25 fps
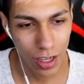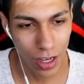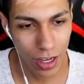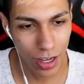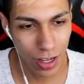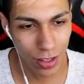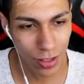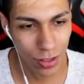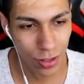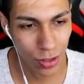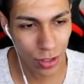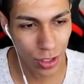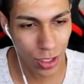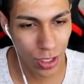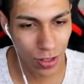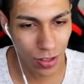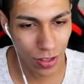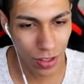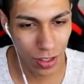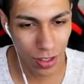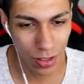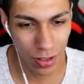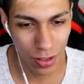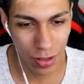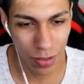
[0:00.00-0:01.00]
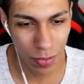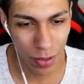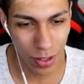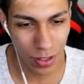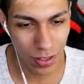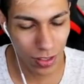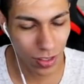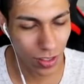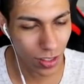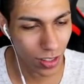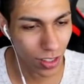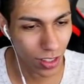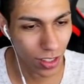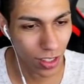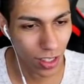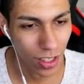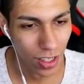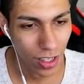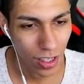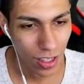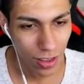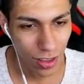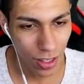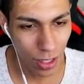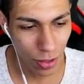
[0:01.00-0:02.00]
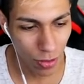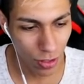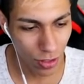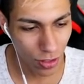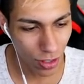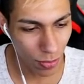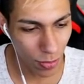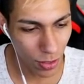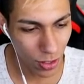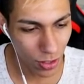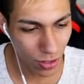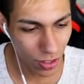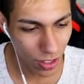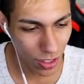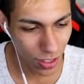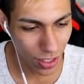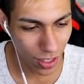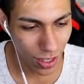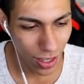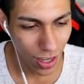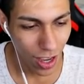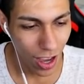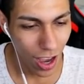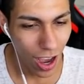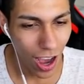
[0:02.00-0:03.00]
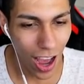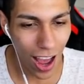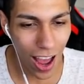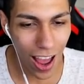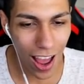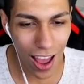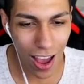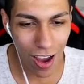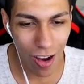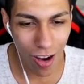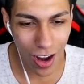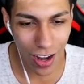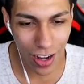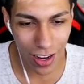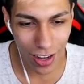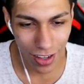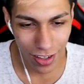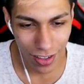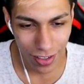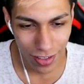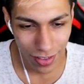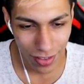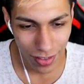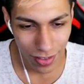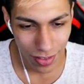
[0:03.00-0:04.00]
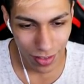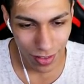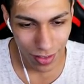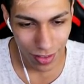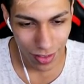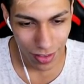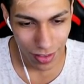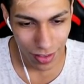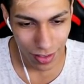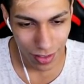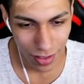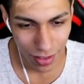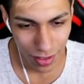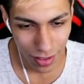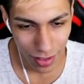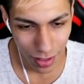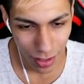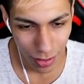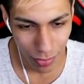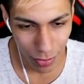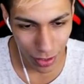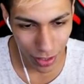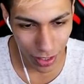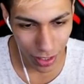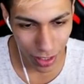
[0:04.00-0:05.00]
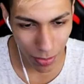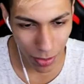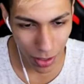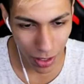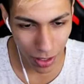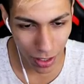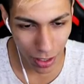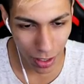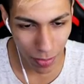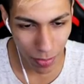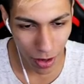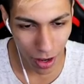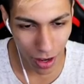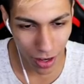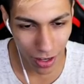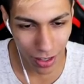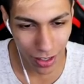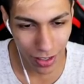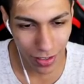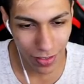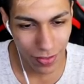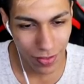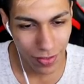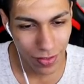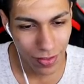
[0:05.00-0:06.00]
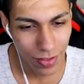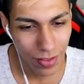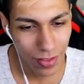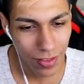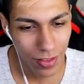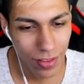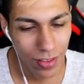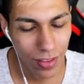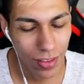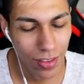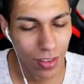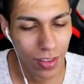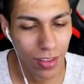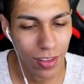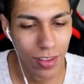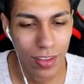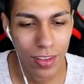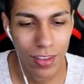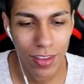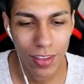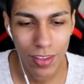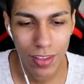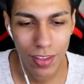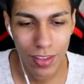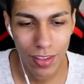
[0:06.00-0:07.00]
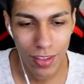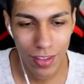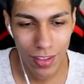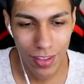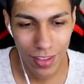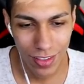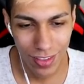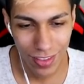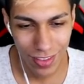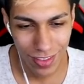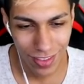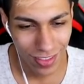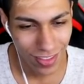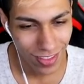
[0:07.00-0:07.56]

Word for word: Aliás, eu tô rico, né? Então eu posso ter quantos diamantes eu quiser. Ah, olha! Você tá vendo é? Lucky Block, né? Ai!